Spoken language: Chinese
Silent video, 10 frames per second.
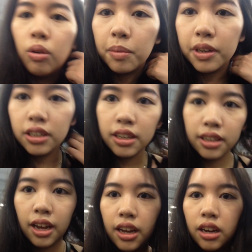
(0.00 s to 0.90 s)
我们现
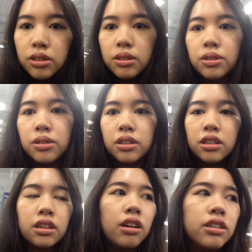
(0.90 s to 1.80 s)
在要去寻
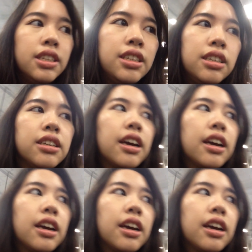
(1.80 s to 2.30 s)
找记忆